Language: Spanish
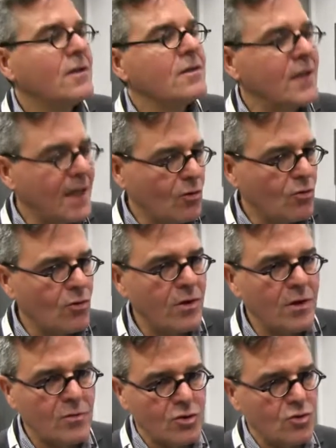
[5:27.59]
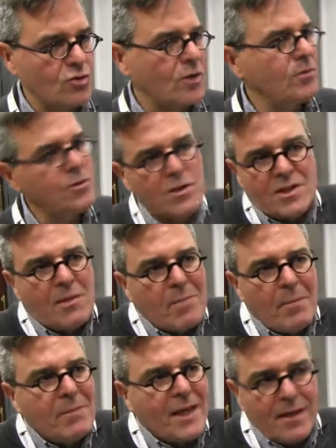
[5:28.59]
dar a conocer nuestros libros, ya sea en
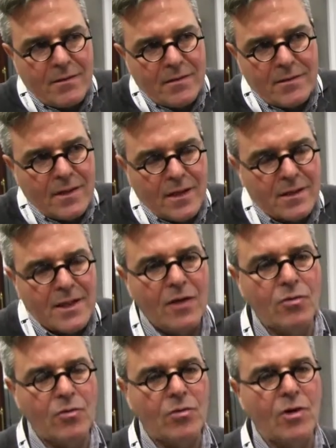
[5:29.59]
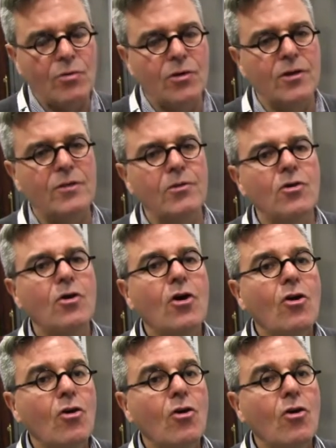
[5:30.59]
papel, en digital o audiolibro,